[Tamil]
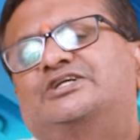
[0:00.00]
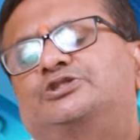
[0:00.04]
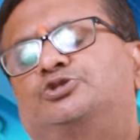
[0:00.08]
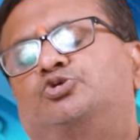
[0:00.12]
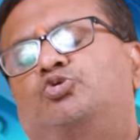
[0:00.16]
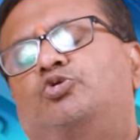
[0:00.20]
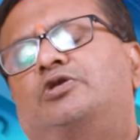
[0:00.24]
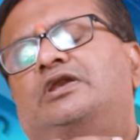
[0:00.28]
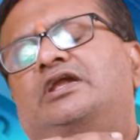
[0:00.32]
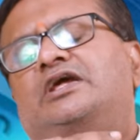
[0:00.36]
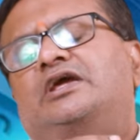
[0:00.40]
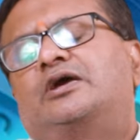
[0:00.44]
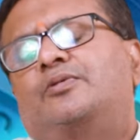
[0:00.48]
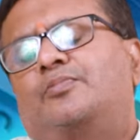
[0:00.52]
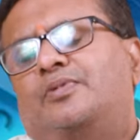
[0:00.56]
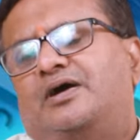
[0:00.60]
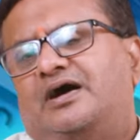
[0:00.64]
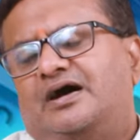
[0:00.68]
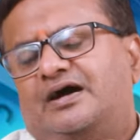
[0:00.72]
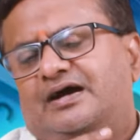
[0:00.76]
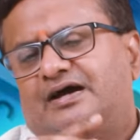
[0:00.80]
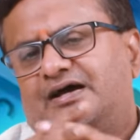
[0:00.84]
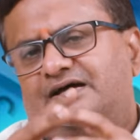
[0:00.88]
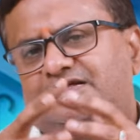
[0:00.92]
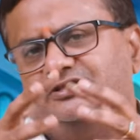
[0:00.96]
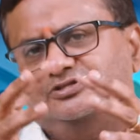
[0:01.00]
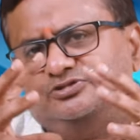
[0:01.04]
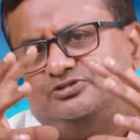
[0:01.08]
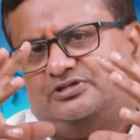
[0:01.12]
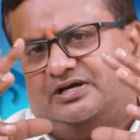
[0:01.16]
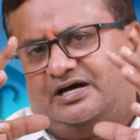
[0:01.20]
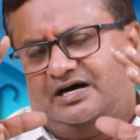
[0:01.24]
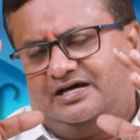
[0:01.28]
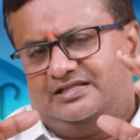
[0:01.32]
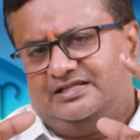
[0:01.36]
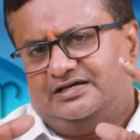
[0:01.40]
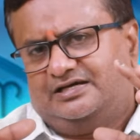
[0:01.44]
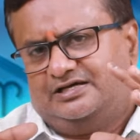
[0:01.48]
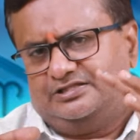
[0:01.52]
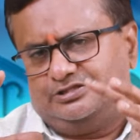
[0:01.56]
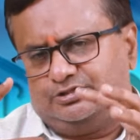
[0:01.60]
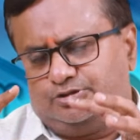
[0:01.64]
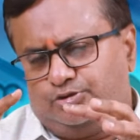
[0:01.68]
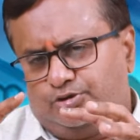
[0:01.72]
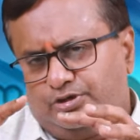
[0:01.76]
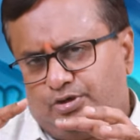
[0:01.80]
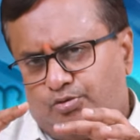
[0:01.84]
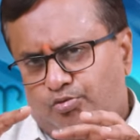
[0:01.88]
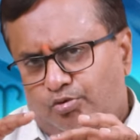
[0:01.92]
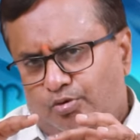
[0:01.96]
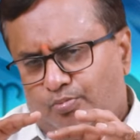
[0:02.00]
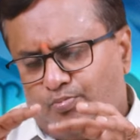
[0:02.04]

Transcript: துல்லியமாக ஜாதகத்தோட